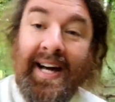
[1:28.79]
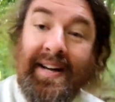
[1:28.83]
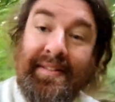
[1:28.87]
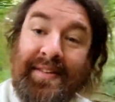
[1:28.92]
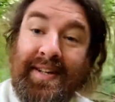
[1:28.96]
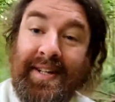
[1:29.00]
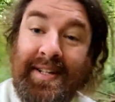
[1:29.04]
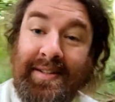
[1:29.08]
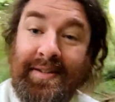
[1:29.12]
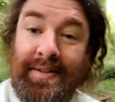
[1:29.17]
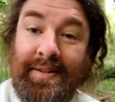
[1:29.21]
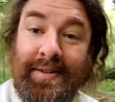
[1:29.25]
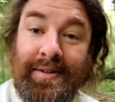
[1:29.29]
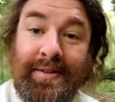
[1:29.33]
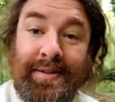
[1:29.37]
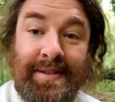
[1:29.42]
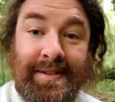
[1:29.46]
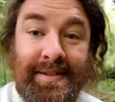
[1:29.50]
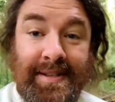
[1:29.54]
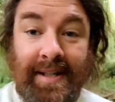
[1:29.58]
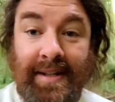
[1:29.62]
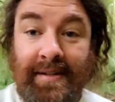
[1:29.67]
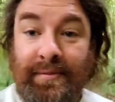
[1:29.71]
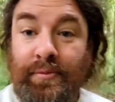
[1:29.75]
avec
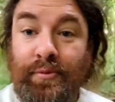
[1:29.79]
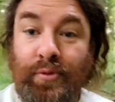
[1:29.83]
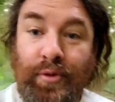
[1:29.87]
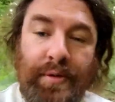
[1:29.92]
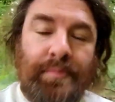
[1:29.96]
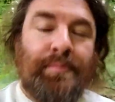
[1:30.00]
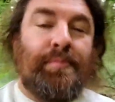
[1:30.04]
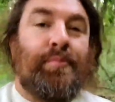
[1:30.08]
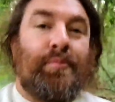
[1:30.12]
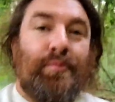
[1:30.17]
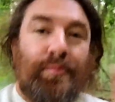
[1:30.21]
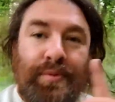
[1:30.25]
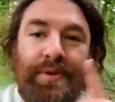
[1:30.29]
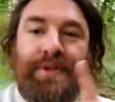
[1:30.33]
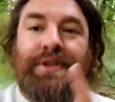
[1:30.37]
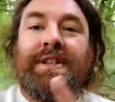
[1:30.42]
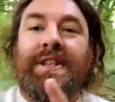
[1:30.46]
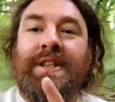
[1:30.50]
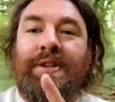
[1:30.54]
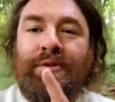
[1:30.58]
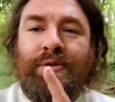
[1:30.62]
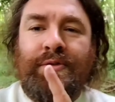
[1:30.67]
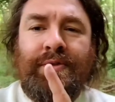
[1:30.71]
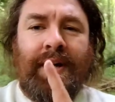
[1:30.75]
euh, ça. Oui,
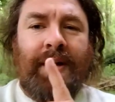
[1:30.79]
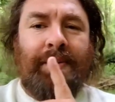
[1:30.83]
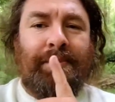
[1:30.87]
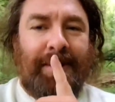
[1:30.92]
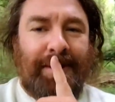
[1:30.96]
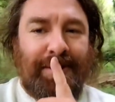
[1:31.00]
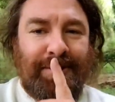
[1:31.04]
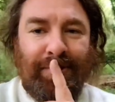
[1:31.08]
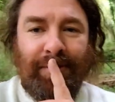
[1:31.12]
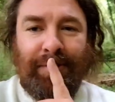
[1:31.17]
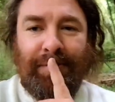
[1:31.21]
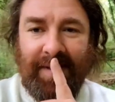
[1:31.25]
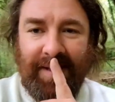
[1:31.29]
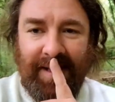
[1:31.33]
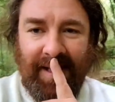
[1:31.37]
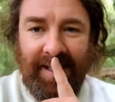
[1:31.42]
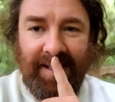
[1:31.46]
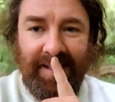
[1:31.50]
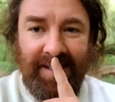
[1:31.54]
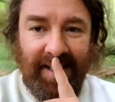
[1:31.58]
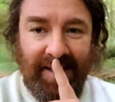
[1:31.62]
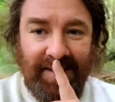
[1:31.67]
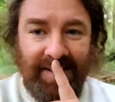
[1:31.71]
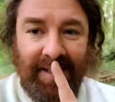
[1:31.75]
je dis nouvelle parce qu'en
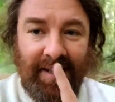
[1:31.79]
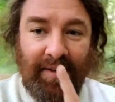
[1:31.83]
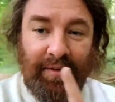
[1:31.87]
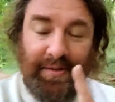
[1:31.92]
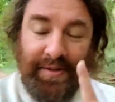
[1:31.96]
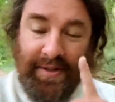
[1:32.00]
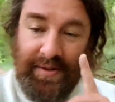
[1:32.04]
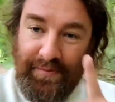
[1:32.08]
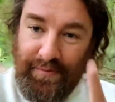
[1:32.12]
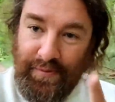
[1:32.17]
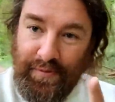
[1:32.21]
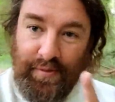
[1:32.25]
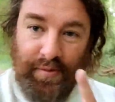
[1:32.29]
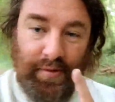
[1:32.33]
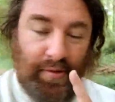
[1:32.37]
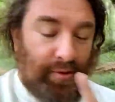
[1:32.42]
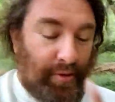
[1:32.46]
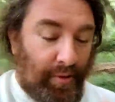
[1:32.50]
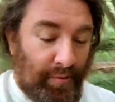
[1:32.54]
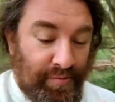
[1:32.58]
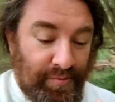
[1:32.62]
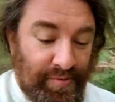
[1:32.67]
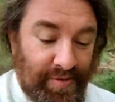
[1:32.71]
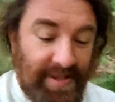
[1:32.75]
fait l'année dernière on est
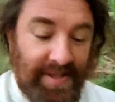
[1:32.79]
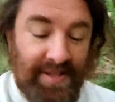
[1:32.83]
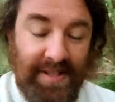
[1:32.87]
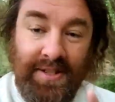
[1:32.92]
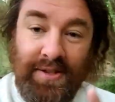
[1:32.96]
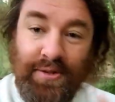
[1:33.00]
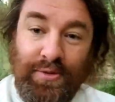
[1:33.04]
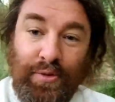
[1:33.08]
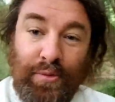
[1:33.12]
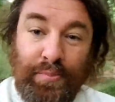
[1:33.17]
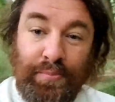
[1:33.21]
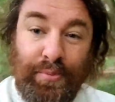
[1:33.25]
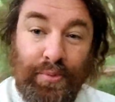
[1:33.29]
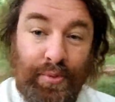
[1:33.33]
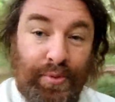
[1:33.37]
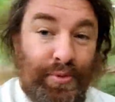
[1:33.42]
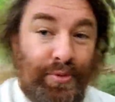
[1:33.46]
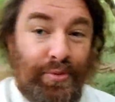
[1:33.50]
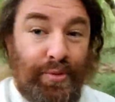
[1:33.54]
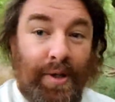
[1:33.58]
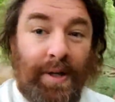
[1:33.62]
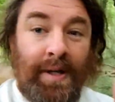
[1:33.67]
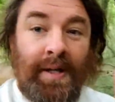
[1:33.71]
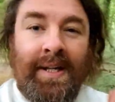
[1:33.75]
venu, comme je vous ai dit, jour
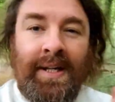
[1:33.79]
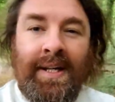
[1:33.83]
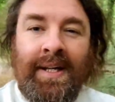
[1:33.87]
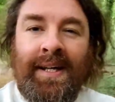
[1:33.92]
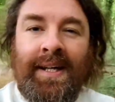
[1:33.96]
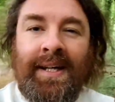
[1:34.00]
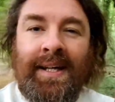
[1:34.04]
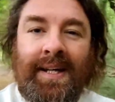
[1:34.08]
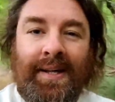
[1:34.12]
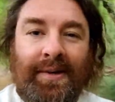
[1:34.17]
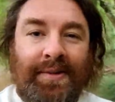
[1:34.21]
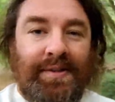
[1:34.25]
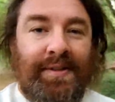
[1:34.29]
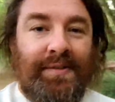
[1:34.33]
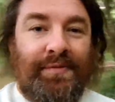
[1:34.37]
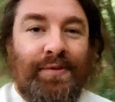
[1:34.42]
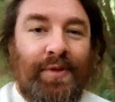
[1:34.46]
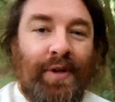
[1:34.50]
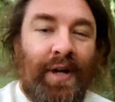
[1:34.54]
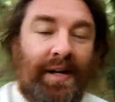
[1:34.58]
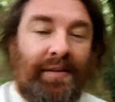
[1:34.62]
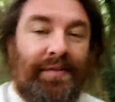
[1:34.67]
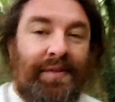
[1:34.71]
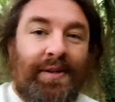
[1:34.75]
pour jour, et on est
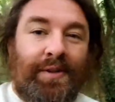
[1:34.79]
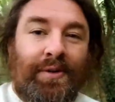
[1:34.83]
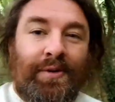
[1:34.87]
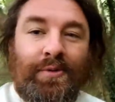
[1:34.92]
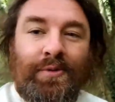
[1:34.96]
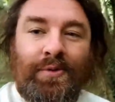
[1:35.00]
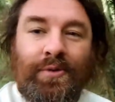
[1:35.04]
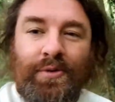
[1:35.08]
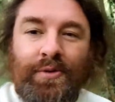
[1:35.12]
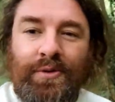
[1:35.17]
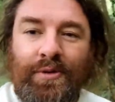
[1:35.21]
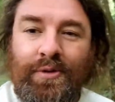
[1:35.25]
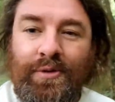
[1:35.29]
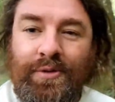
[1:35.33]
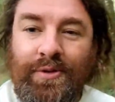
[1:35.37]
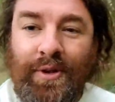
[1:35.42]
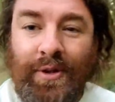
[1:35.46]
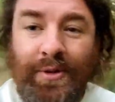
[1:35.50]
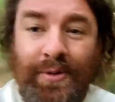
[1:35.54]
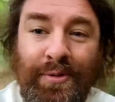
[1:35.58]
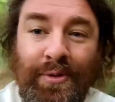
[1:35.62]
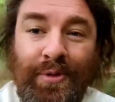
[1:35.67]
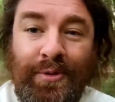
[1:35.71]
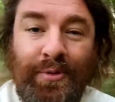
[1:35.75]
venu avec une autre
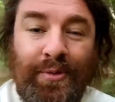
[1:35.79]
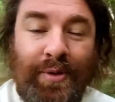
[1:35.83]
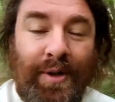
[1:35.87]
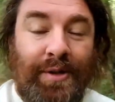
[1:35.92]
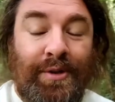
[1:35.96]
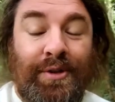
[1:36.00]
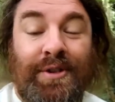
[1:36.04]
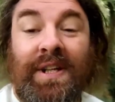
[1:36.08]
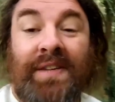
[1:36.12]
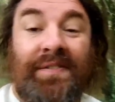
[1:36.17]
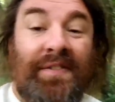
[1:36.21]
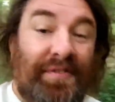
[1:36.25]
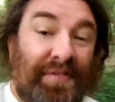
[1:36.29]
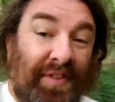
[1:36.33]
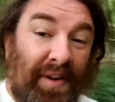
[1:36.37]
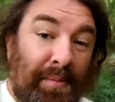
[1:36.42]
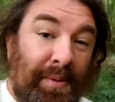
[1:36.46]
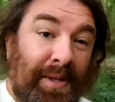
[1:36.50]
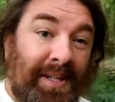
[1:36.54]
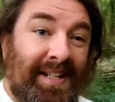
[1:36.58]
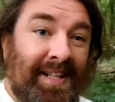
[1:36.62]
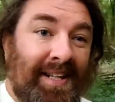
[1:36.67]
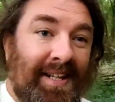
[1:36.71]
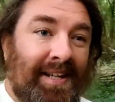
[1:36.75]
tente de toit que j'avais
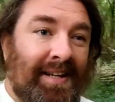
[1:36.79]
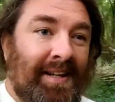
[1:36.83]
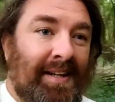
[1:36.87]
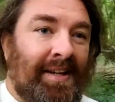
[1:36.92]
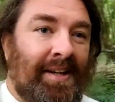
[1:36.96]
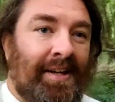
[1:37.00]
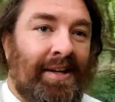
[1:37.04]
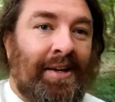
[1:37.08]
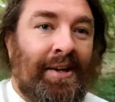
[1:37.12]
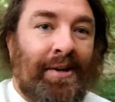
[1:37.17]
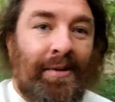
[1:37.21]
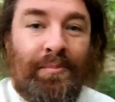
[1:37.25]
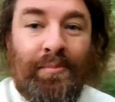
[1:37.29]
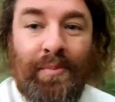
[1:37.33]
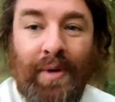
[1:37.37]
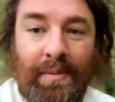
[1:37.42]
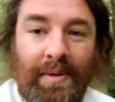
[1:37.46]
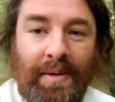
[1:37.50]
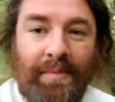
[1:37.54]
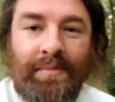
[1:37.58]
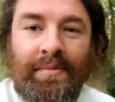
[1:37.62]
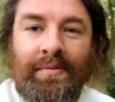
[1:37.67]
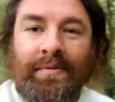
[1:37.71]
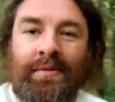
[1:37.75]
fabriquée
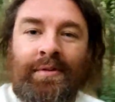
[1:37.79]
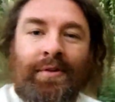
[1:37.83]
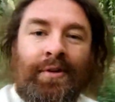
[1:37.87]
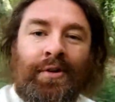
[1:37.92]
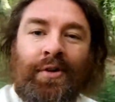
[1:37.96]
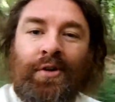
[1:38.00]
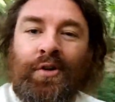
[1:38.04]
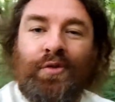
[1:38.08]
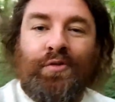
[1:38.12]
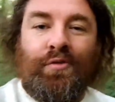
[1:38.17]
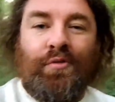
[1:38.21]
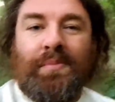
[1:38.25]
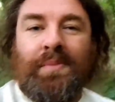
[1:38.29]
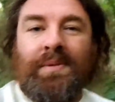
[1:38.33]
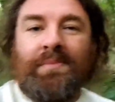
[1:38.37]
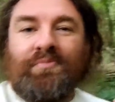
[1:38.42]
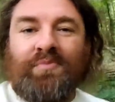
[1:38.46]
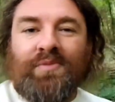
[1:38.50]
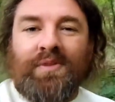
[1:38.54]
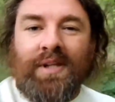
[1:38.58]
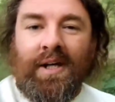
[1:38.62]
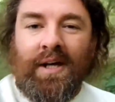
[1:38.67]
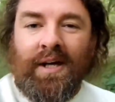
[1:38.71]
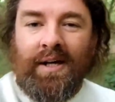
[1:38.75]
moi-même. Je vous
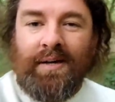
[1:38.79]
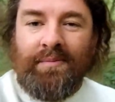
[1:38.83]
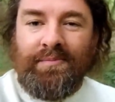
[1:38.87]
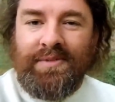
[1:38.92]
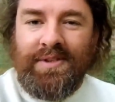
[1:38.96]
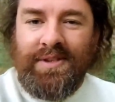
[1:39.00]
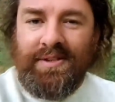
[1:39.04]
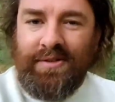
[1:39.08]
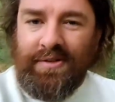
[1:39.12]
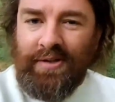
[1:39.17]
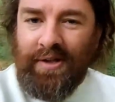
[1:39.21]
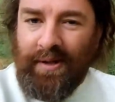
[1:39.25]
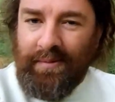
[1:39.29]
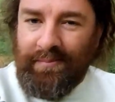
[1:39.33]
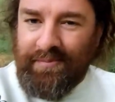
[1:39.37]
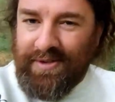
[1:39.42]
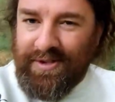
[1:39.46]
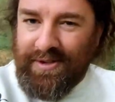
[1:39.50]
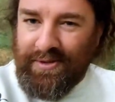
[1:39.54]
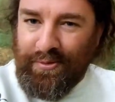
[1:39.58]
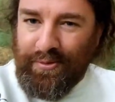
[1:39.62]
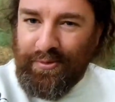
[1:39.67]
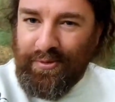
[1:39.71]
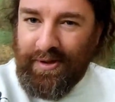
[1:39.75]
mets un, petit, un
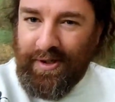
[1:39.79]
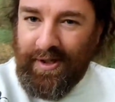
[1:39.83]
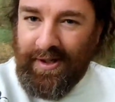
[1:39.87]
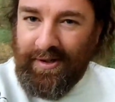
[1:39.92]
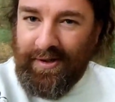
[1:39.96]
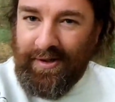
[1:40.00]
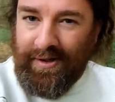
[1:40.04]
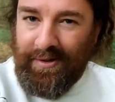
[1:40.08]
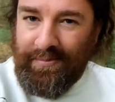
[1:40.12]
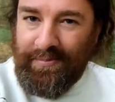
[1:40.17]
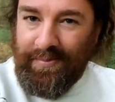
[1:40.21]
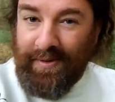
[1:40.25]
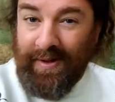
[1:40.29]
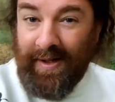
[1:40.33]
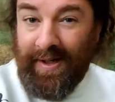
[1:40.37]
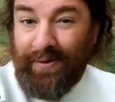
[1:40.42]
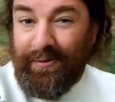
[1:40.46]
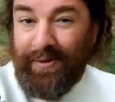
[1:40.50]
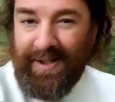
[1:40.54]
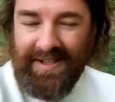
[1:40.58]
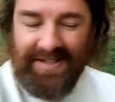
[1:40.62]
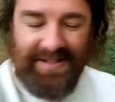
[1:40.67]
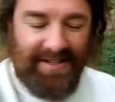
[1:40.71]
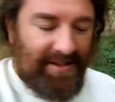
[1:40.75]
petit truc là, hop
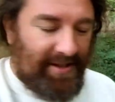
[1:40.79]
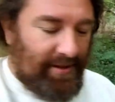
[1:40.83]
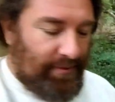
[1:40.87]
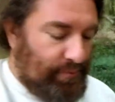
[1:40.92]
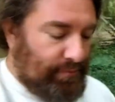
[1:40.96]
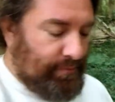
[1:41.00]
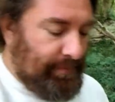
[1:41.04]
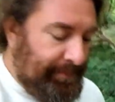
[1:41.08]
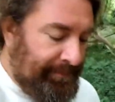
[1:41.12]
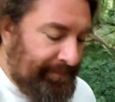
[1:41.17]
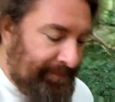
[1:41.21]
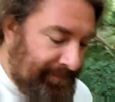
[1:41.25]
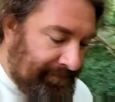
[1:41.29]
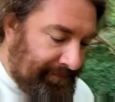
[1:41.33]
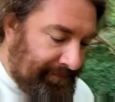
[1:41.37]
là, voilà, c'était nous.